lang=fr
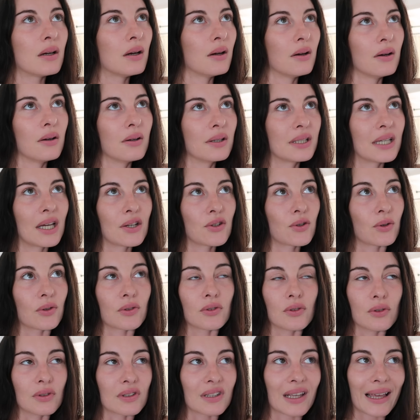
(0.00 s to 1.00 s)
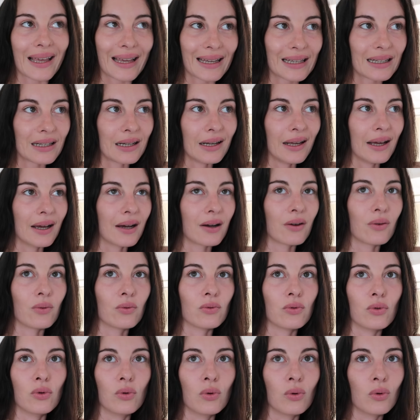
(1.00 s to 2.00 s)
Euh, quelque chose de très clair,
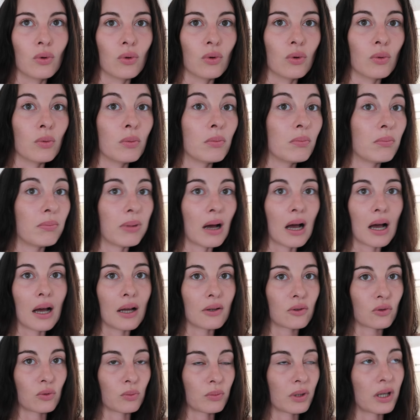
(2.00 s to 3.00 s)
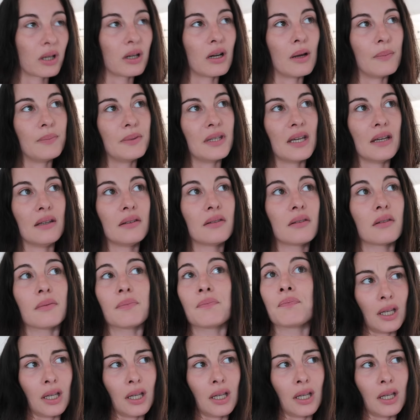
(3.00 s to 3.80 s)
on veut pas assombrir la pièce.